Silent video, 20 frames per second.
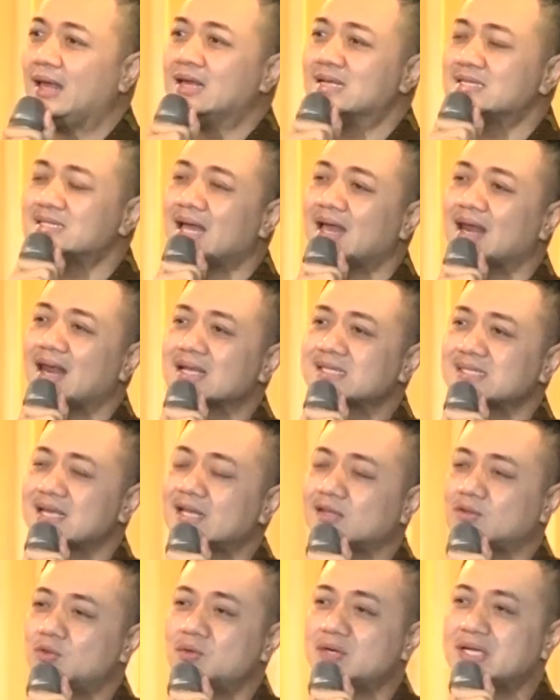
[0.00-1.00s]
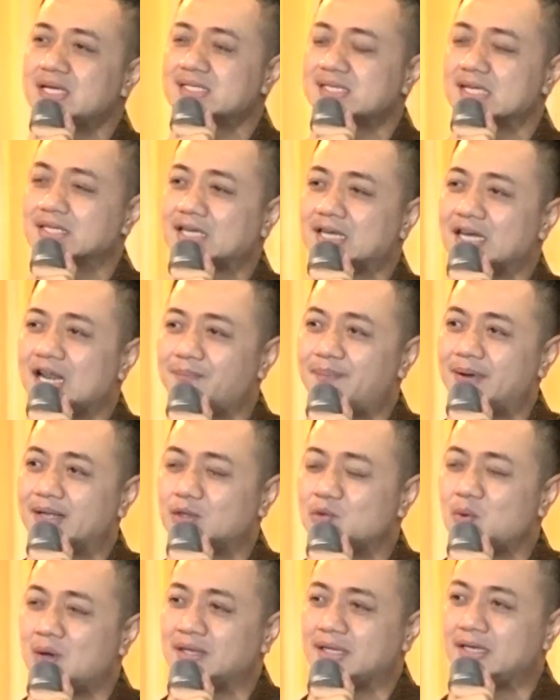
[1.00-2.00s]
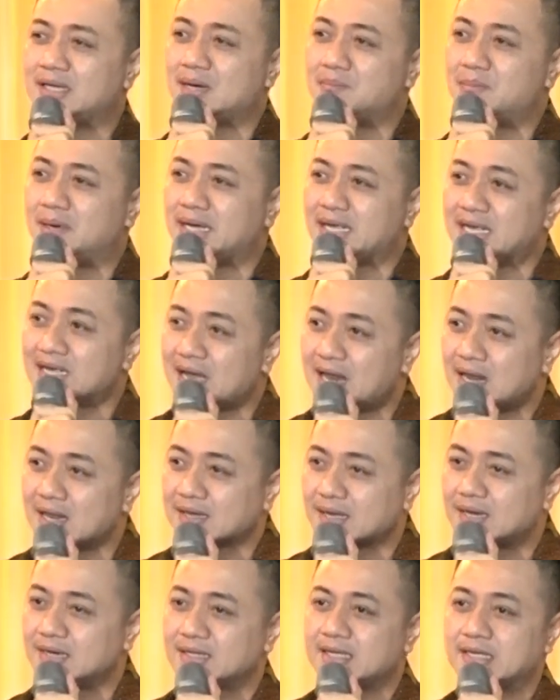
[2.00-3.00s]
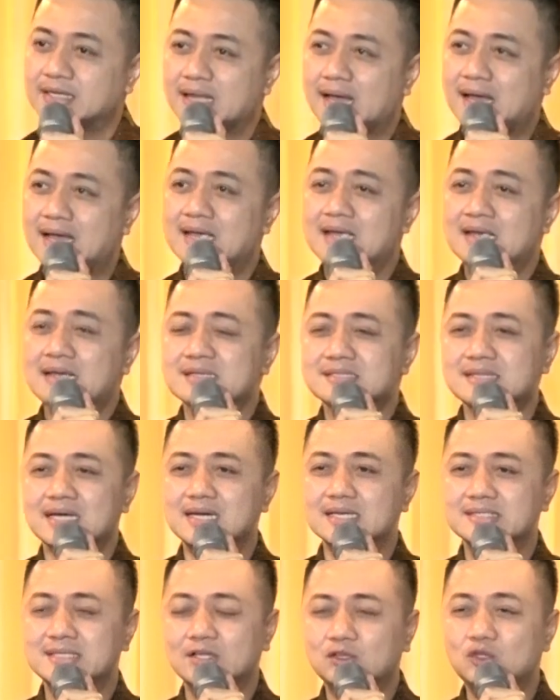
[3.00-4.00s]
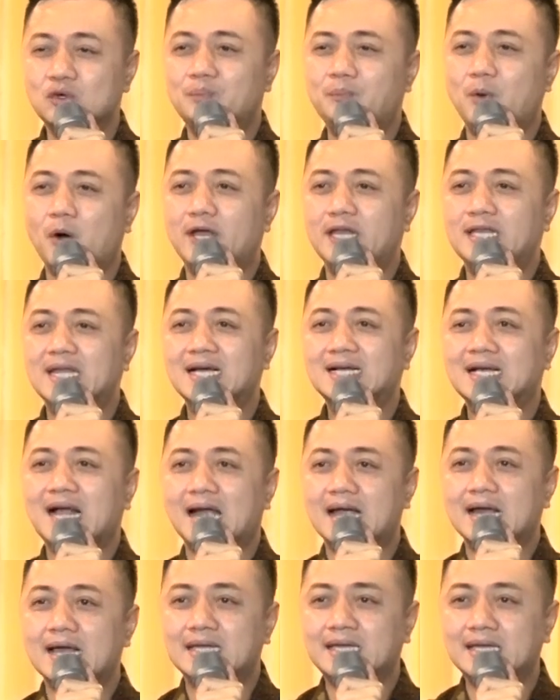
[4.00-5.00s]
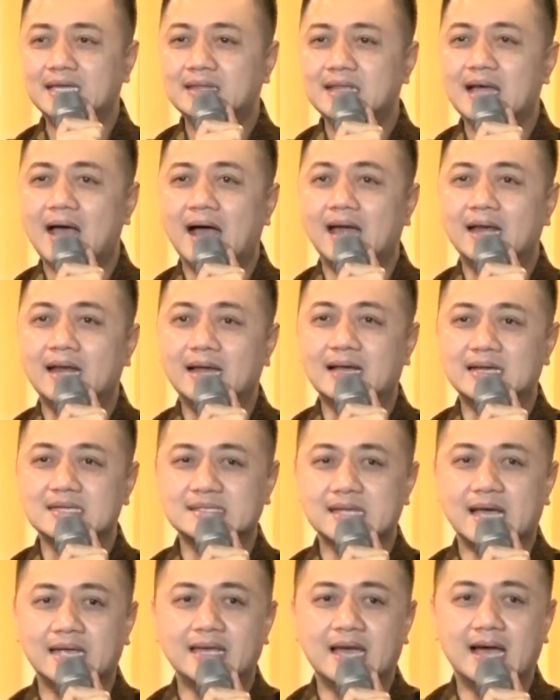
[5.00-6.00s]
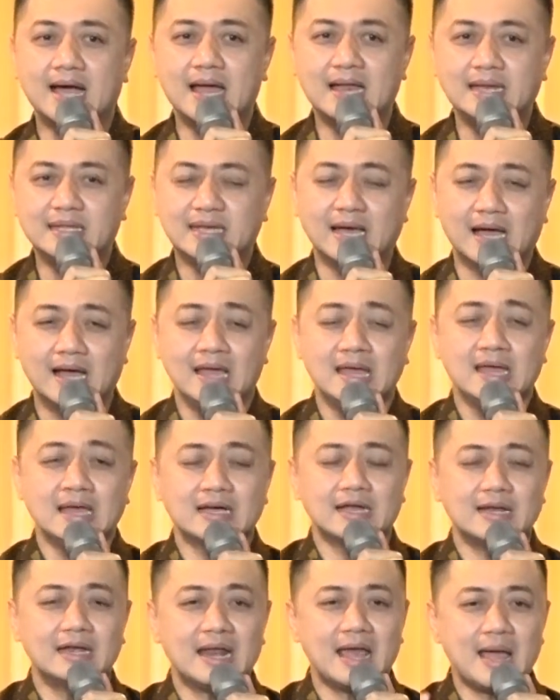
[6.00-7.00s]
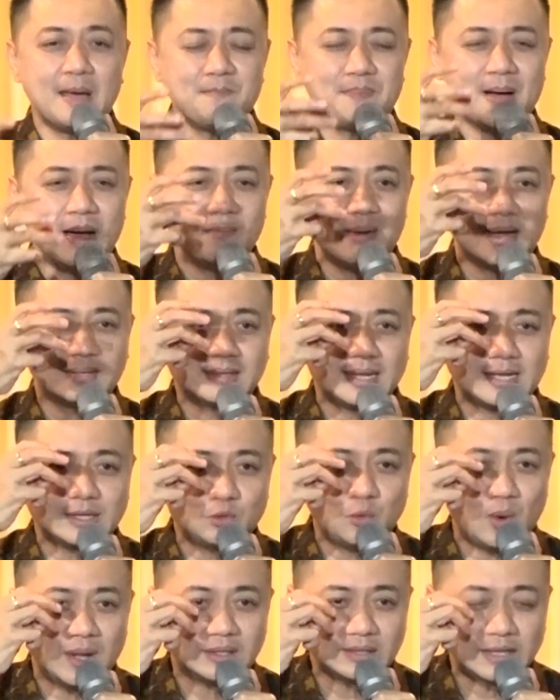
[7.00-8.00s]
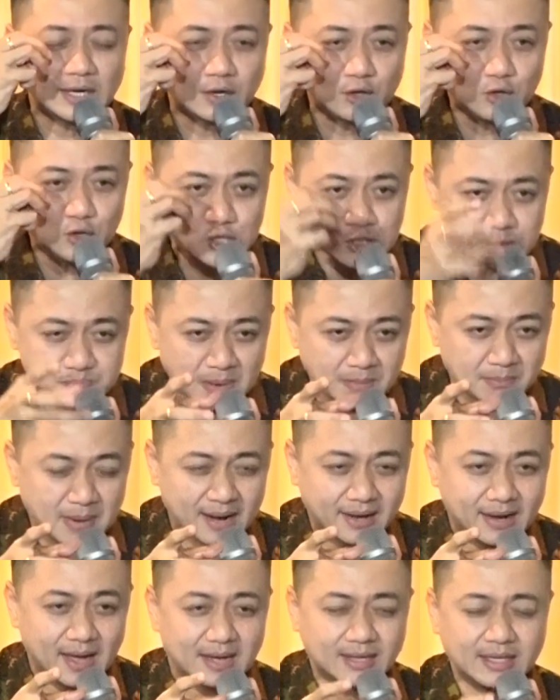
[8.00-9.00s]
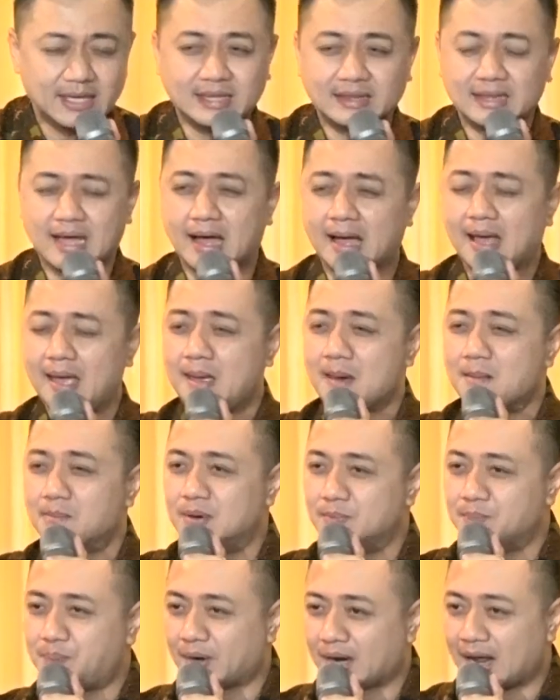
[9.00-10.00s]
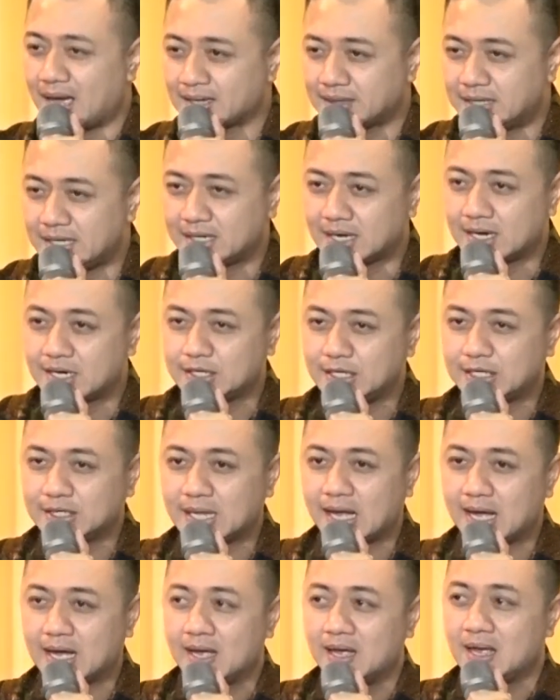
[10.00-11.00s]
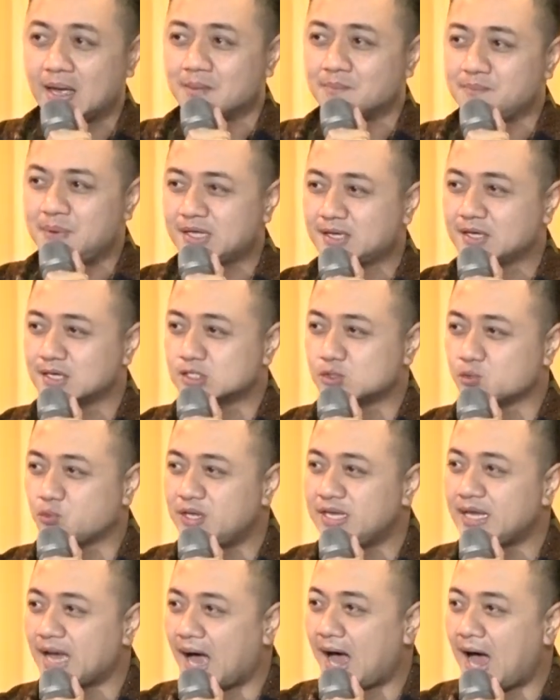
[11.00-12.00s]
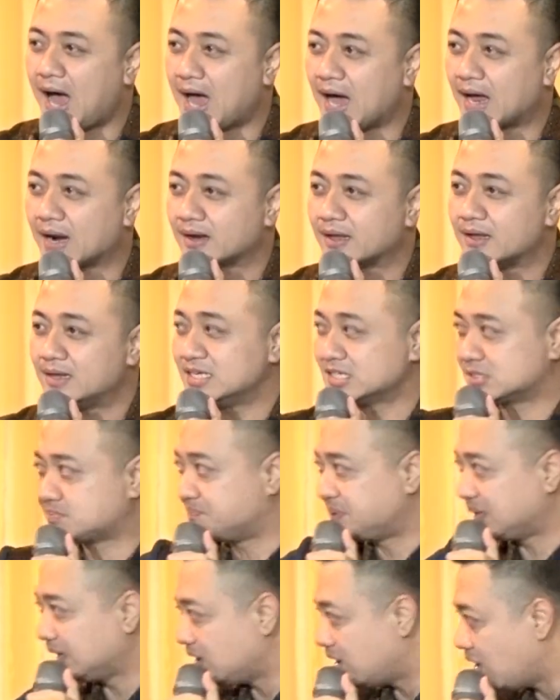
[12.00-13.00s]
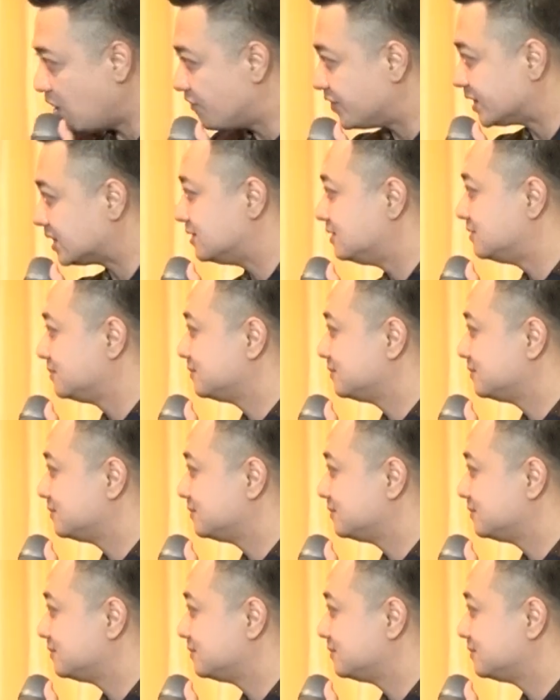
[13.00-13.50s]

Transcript: Salah satu reason kenapa Tuhan tidak meninggalkan kita, salah satu poinnya karena kita anak kesayangannya. Kenapa mata Tuhan terus memandang kita, memperhatikan kita? Because we are His beloved.